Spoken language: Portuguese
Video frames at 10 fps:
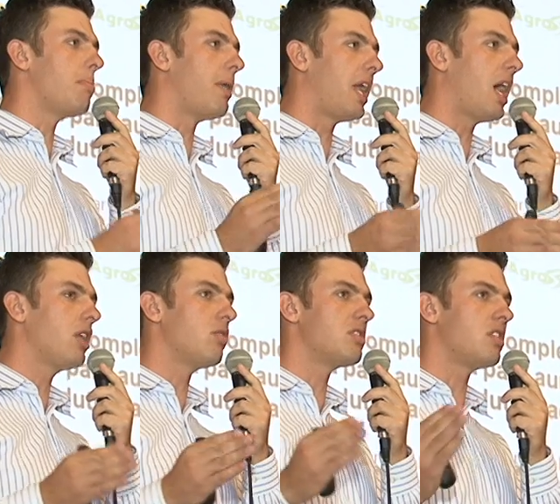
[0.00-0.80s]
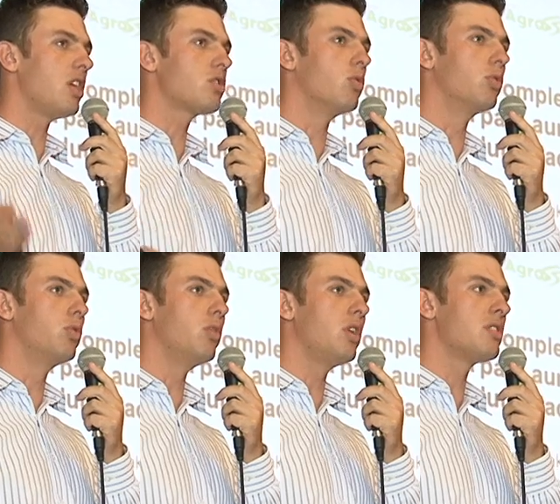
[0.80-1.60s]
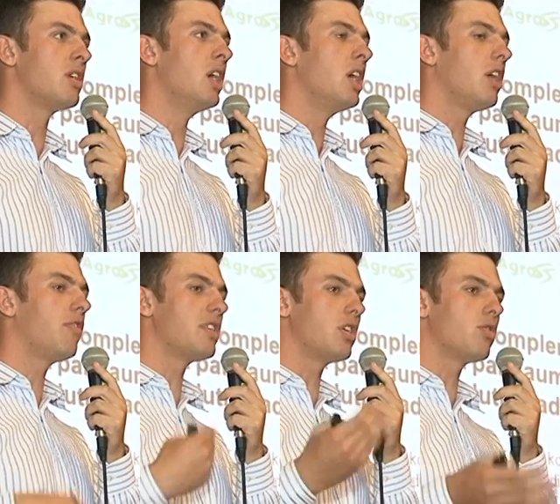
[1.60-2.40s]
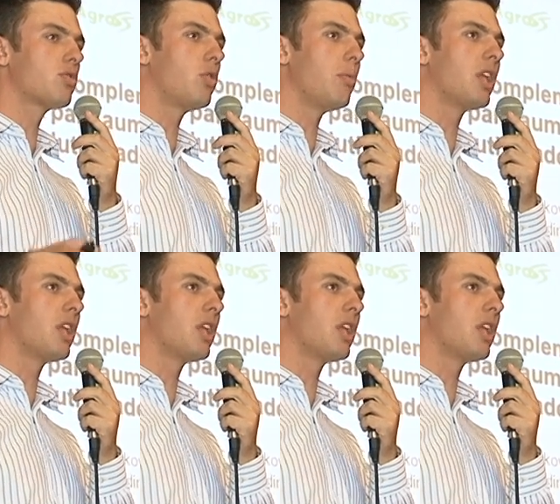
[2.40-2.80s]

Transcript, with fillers: O evento é destinado aos acadêmicos e